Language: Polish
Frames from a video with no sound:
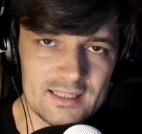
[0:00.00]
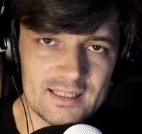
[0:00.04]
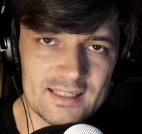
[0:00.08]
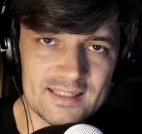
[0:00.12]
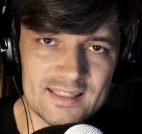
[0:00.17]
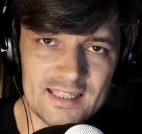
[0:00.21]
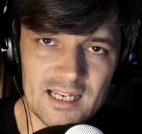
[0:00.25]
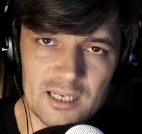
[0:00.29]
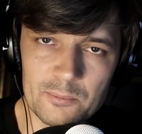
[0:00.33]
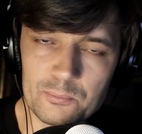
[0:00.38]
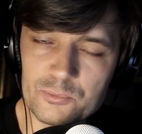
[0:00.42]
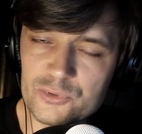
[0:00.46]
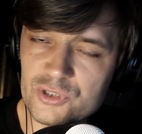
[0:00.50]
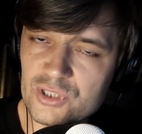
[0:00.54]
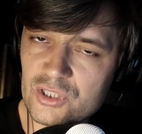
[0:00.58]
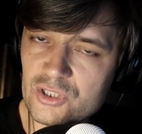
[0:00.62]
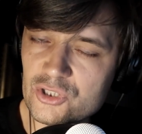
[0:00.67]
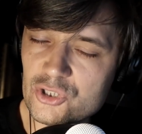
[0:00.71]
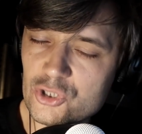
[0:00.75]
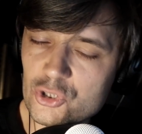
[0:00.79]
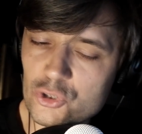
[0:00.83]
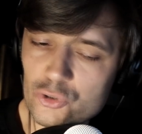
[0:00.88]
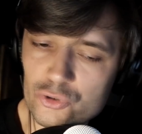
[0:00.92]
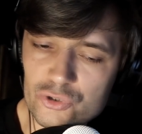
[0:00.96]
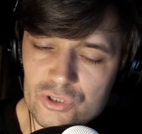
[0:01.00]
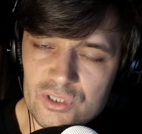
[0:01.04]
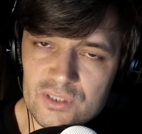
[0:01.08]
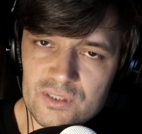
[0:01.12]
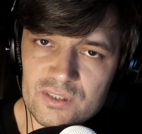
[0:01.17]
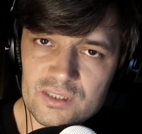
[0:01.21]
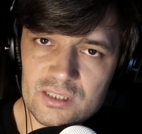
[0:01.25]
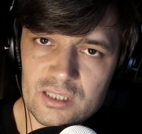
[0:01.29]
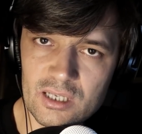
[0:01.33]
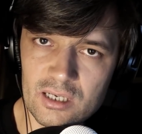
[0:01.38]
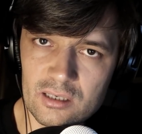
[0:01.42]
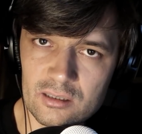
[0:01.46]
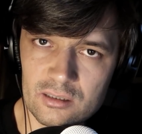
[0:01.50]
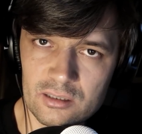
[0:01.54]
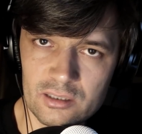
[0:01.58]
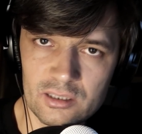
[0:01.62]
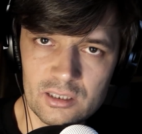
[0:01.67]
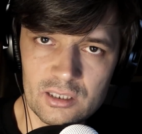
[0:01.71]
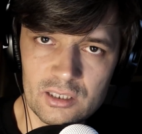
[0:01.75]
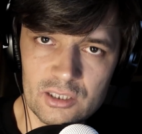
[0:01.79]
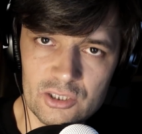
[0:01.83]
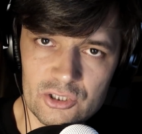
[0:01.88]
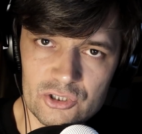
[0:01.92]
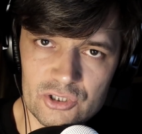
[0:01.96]
jest tak przeźroczysta,
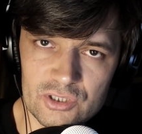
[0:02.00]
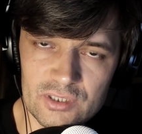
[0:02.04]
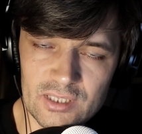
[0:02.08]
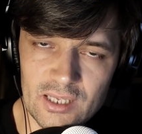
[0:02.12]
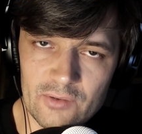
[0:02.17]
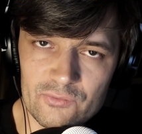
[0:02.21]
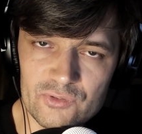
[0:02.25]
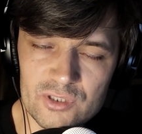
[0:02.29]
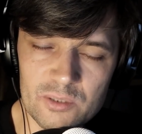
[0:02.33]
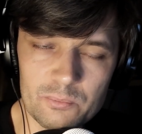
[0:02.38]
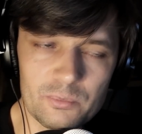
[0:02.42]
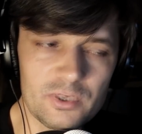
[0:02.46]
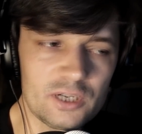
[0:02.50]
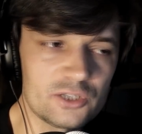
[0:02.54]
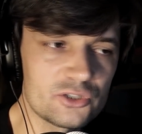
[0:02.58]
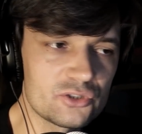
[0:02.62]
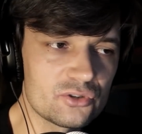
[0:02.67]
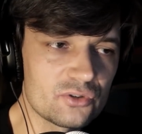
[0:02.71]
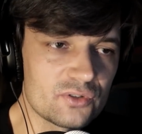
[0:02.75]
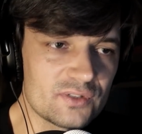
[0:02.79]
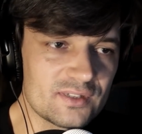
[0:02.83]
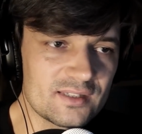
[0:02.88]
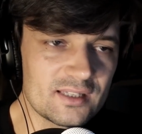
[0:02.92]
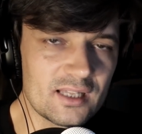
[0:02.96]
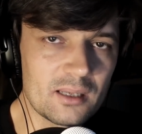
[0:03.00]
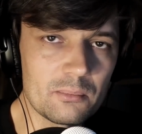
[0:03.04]
że zawsze patrząc